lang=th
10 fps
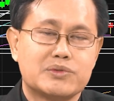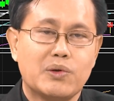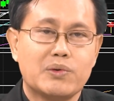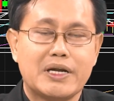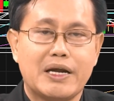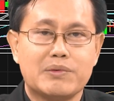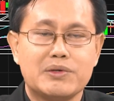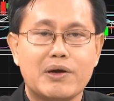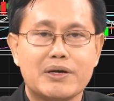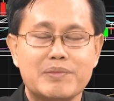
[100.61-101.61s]
ตรงแถวย
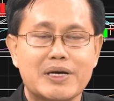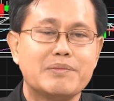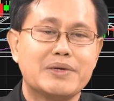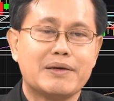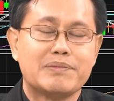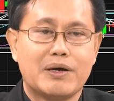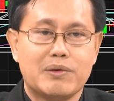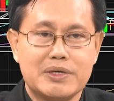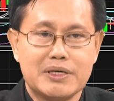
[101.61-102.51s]
อดเดิมๆนะครับ แถว